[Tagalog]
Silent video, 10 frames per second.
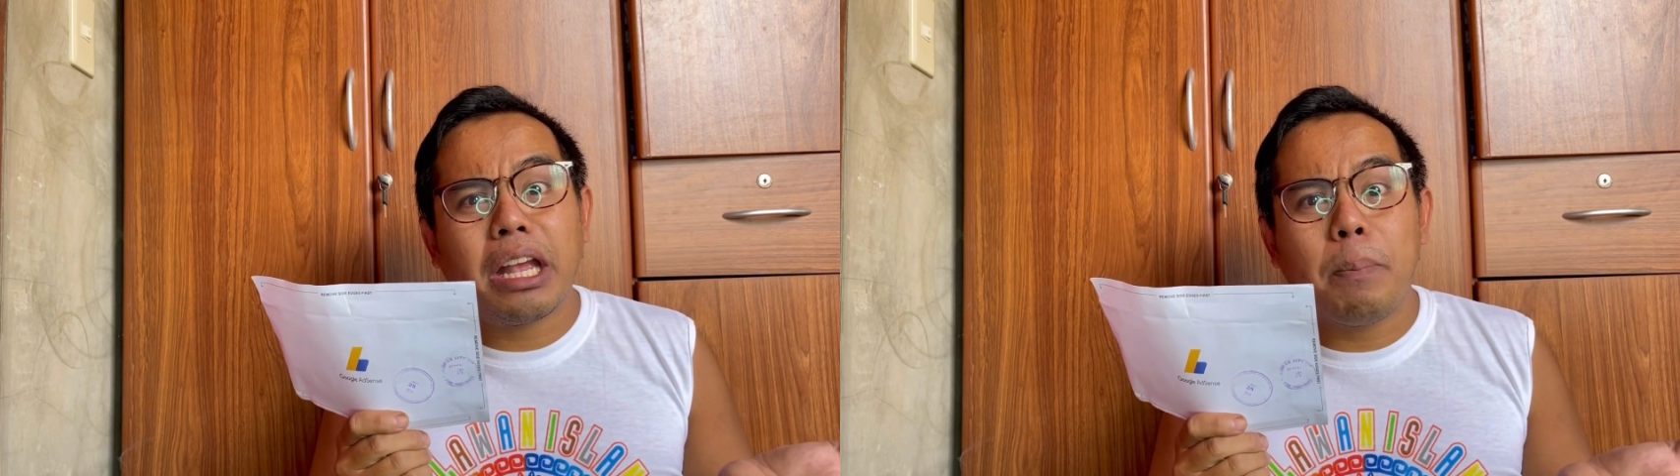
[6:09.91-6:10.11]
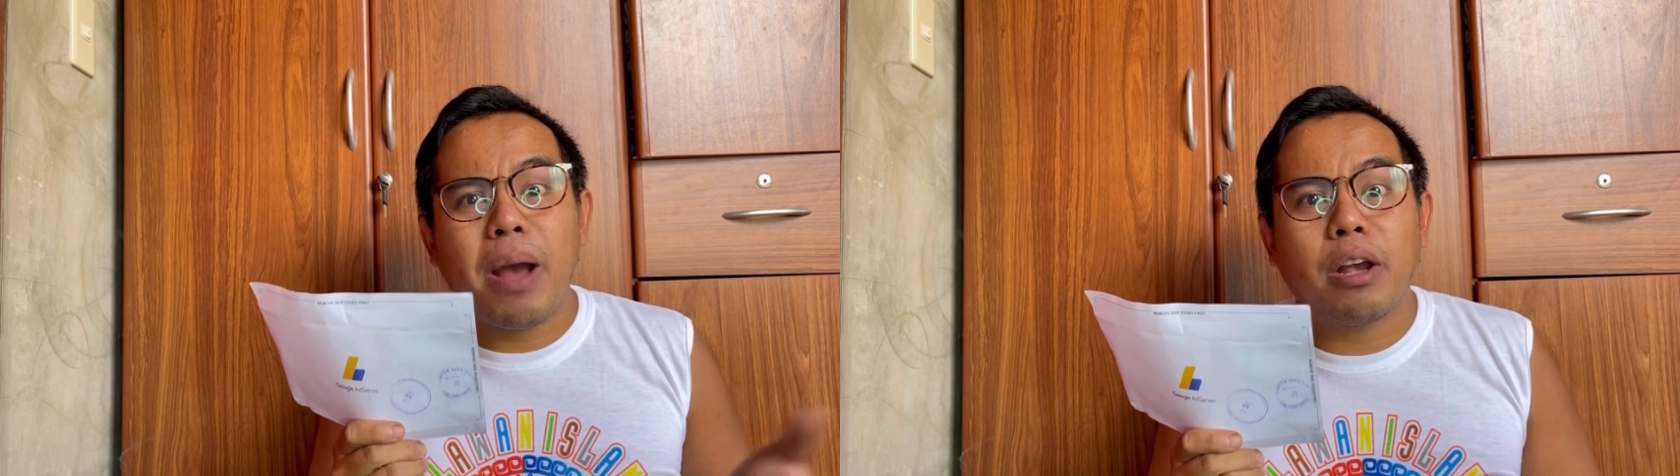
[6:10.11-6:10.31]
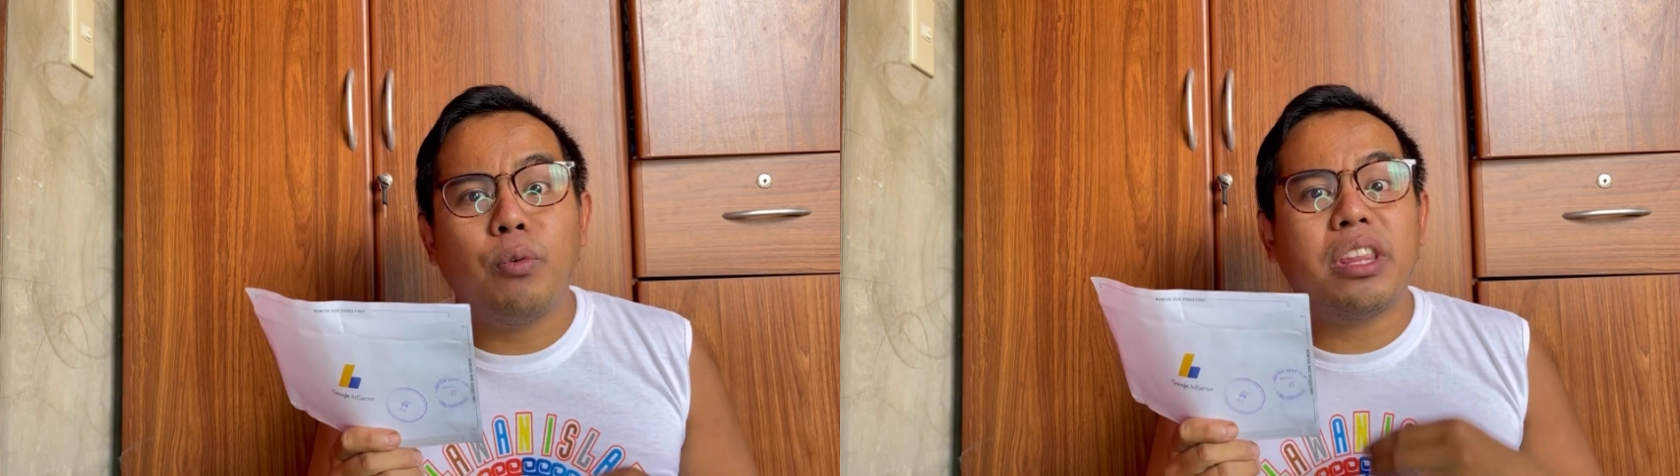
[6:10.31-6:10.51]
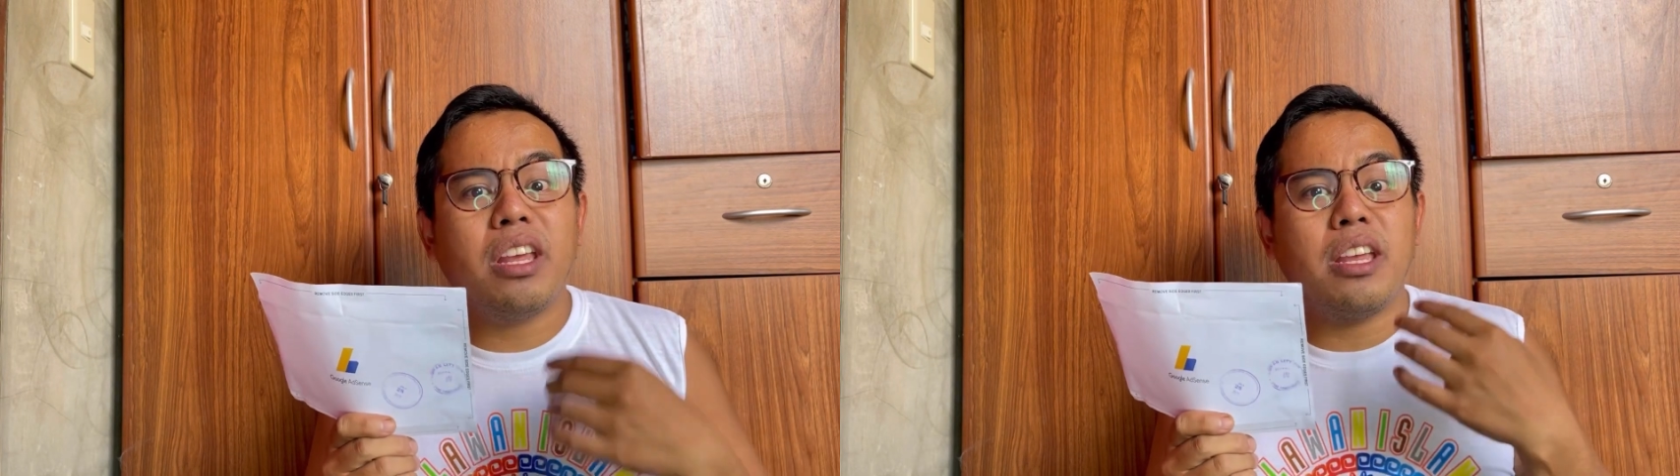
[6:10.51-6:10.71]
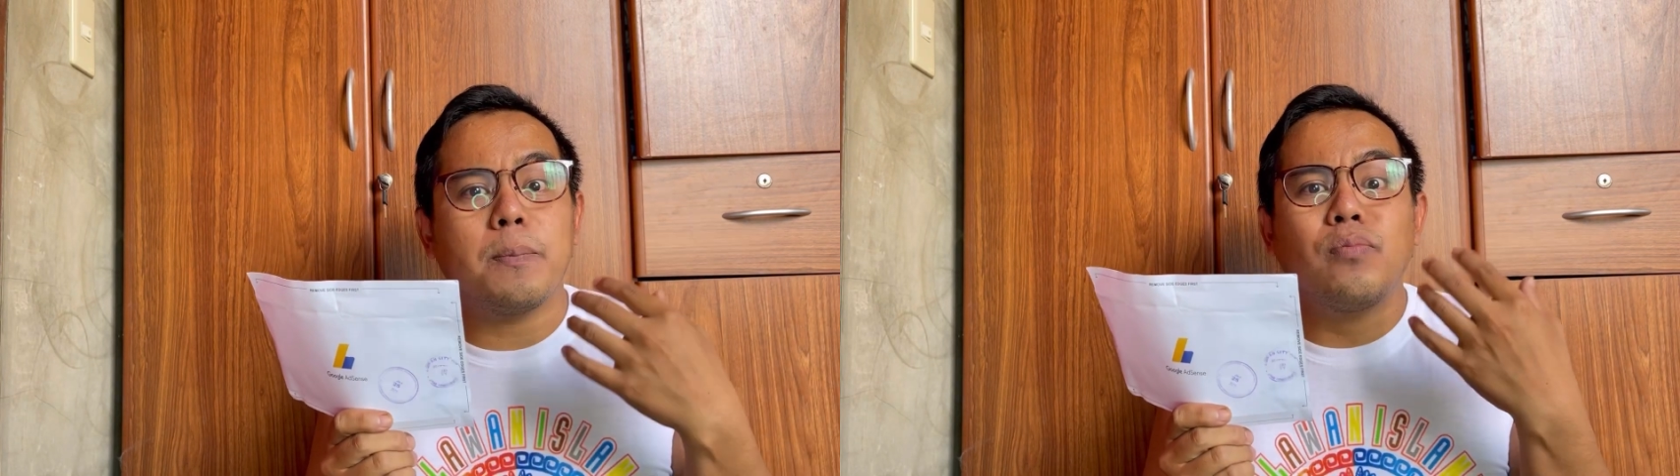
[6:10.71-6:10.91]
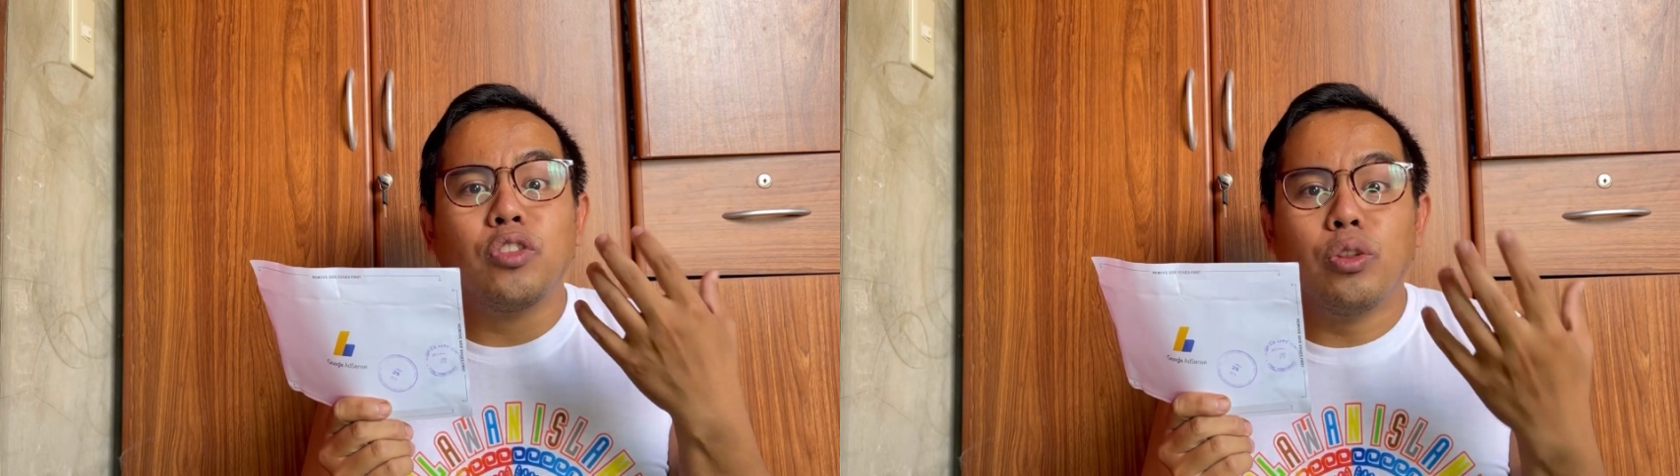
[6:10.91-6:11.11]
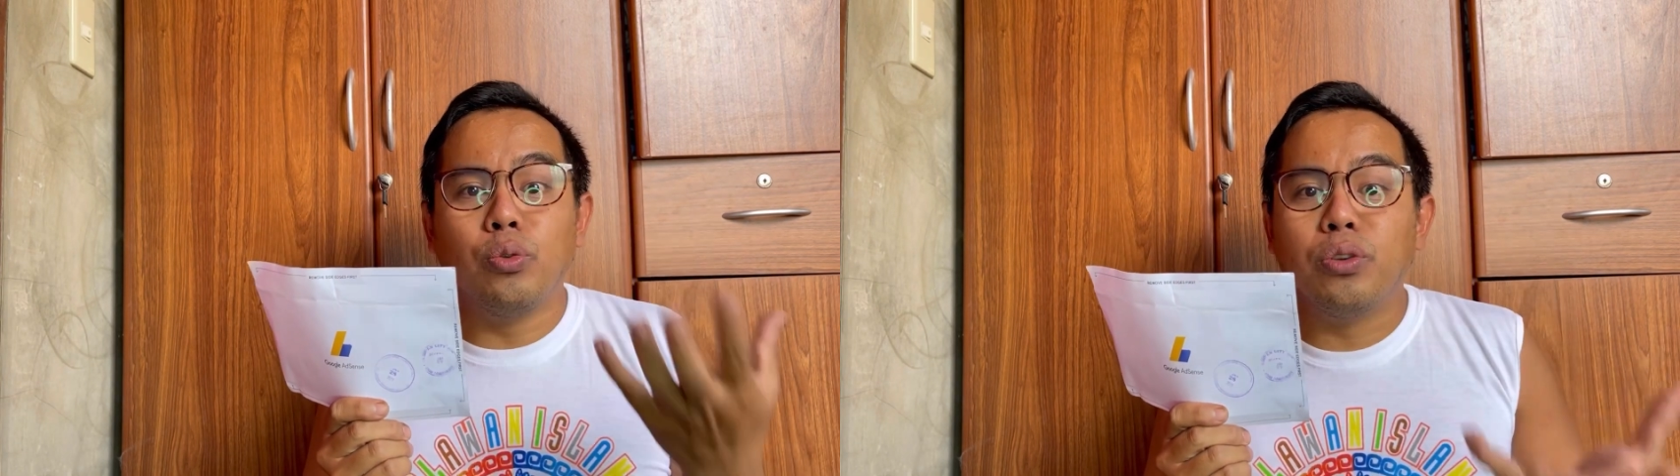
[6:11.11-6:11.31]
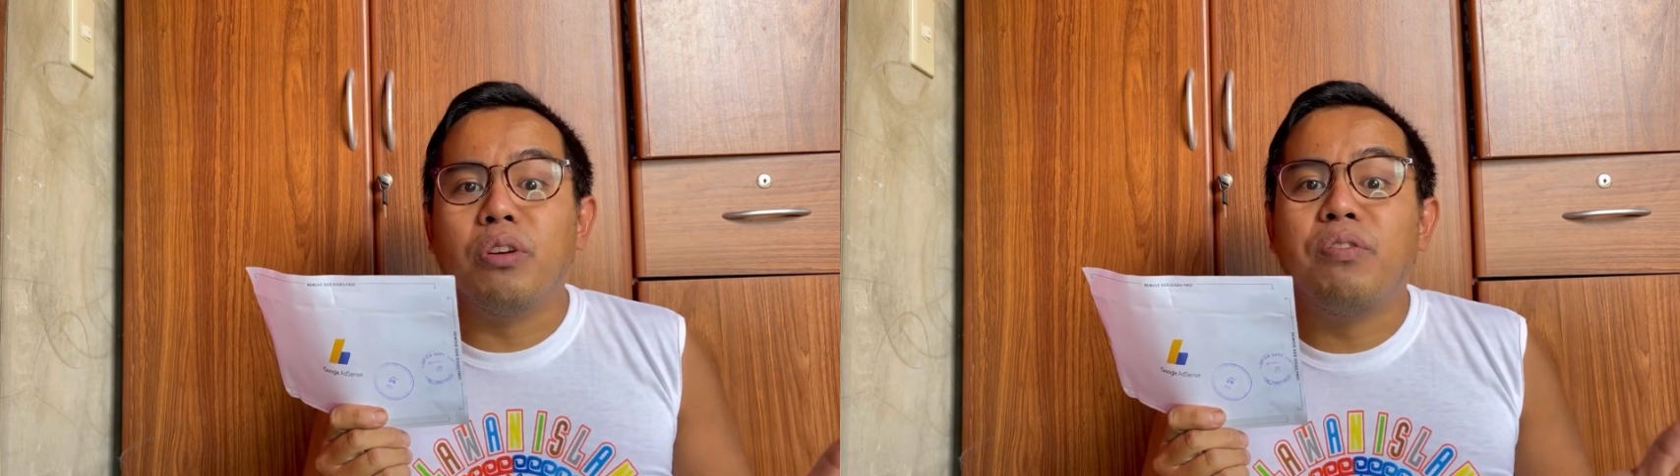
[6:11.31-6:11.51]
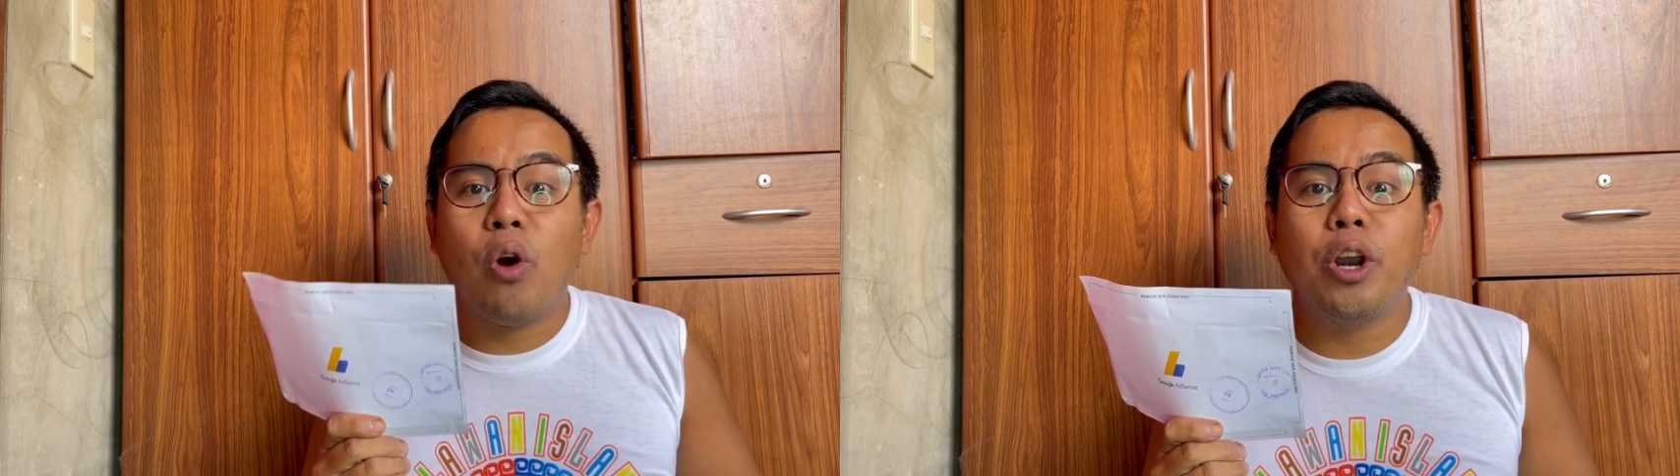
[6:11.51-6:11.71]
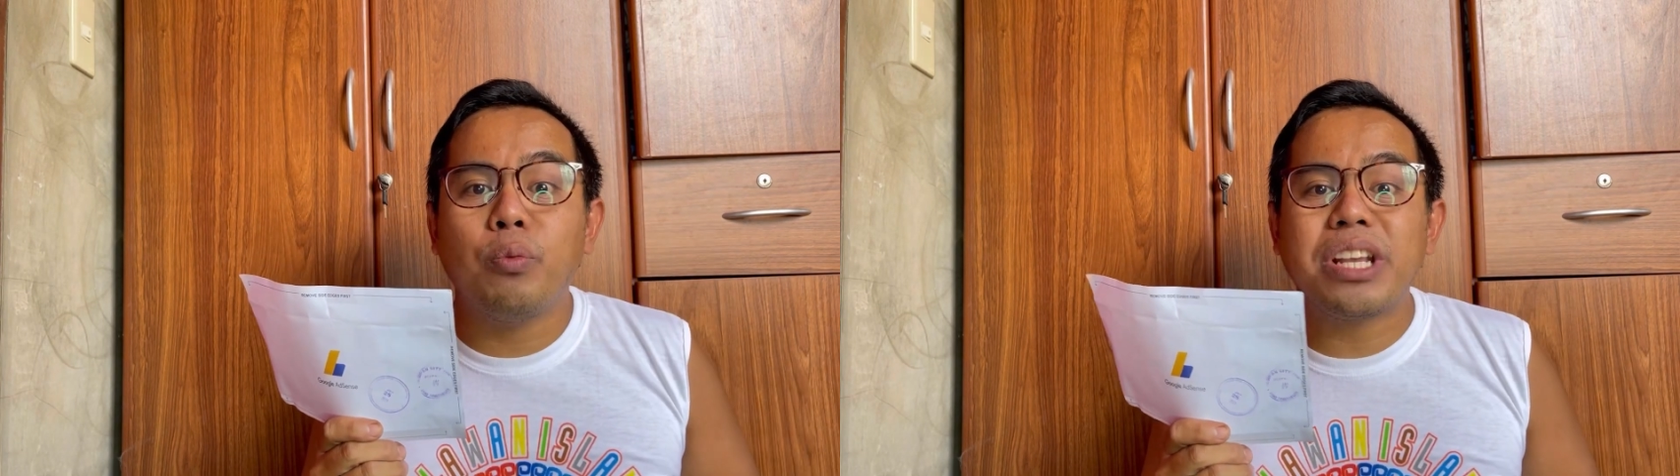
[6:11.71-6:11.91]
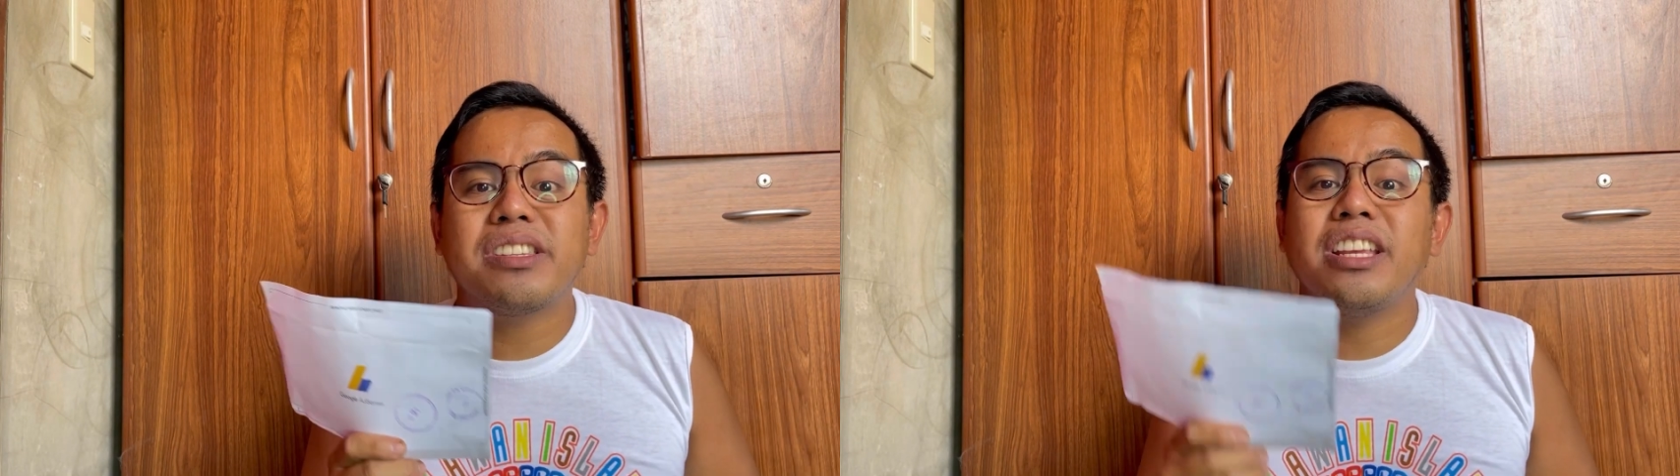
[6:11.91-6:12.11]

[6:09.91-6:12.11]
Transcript: kapag within 2 to 4 weeks,